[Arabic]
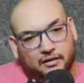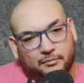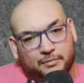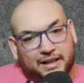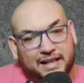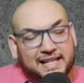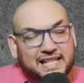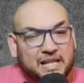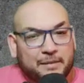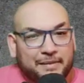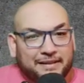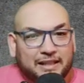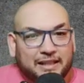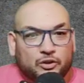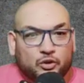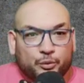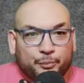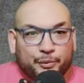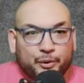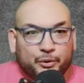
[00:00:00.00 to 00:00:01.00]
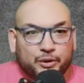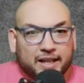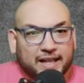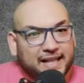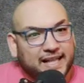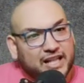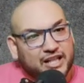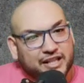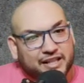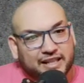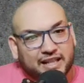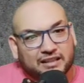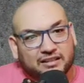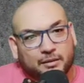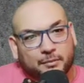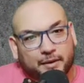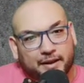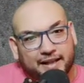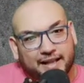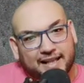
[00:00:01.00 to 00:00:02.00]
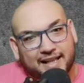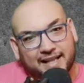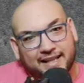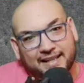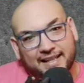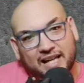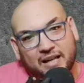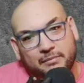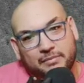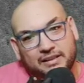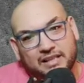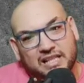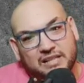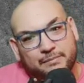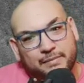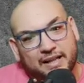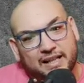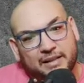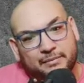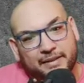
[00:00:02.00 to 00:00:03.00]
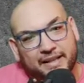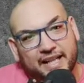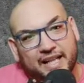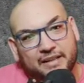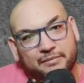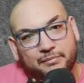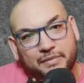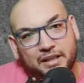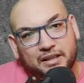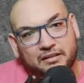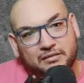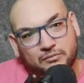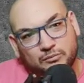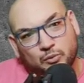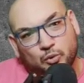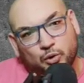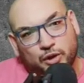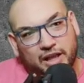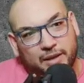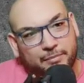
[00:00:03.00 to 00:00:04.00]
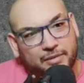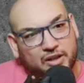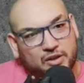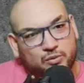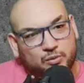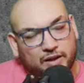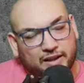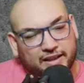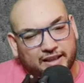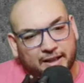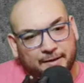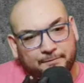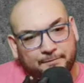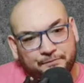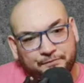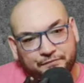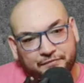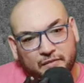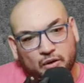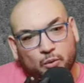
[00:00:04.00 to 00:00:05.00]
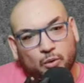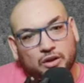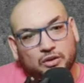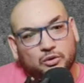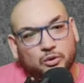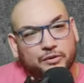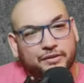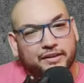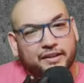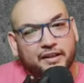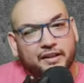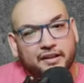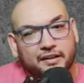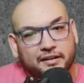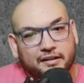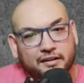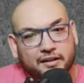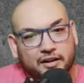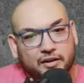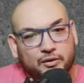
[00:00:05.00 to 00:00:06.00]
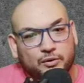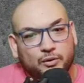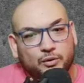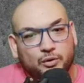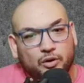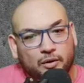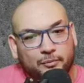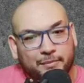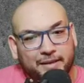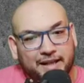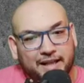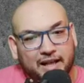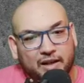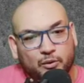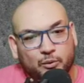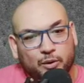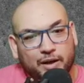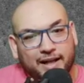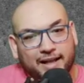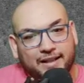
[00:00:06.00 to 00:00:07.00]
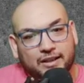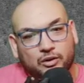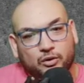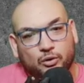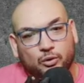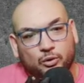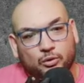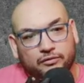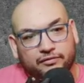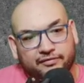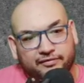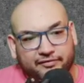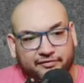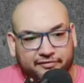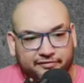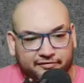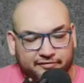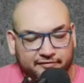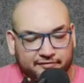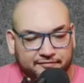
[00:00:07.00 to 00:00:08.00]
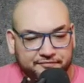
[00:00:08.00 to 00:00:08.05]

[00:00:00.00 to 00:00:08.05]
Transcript: بالحسابات الكمبيوترية شكلها طبيعية لكنها بالنسبة للبني آدمين مريبة شوية وتظهر نوع من أنواع الخوف